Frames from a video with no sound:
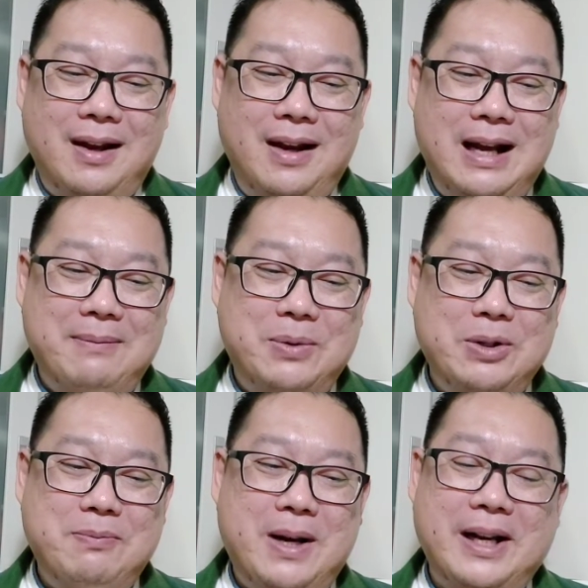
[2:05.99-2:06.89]

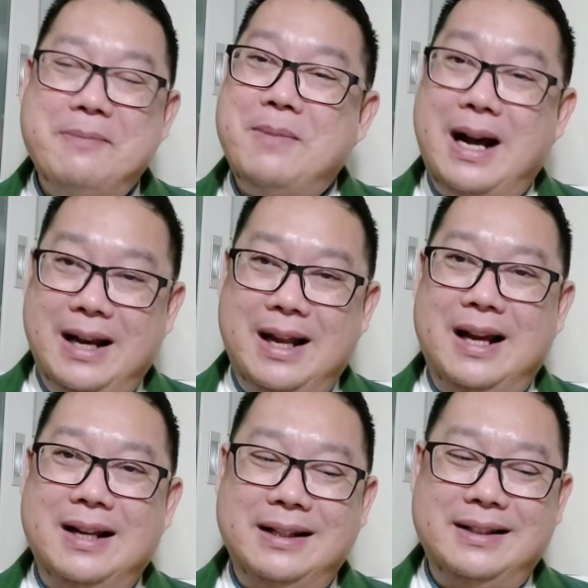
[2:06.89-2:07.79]
Namun
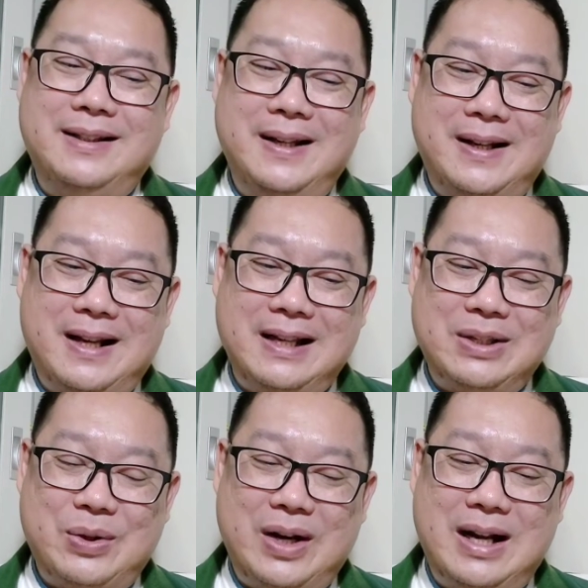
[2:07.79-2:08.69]
bagaimana jika
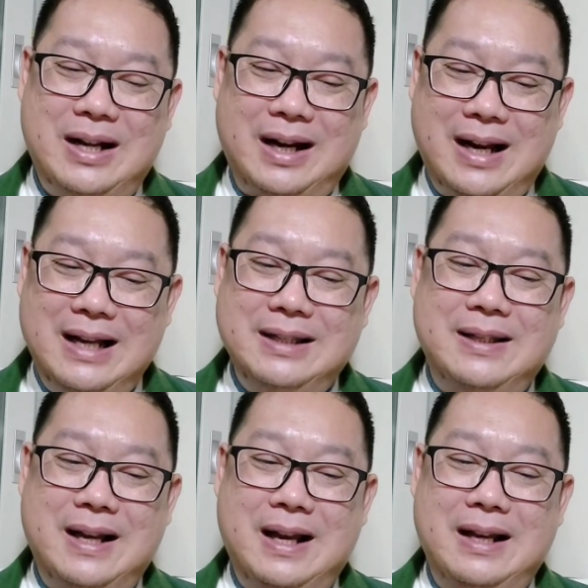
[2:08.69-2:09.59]
seorang
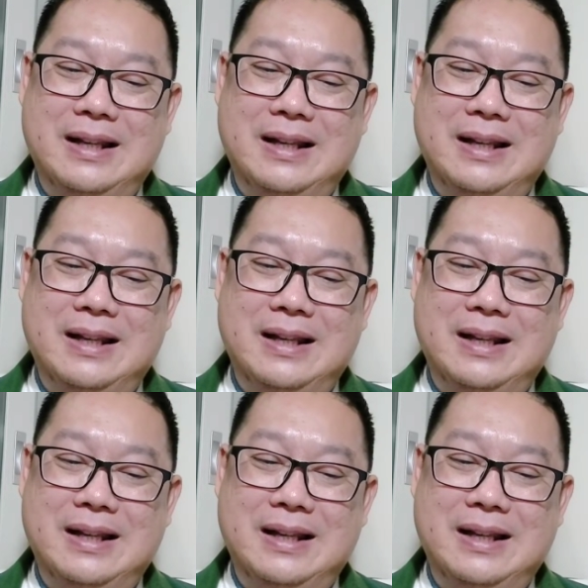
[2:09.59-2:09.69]
raja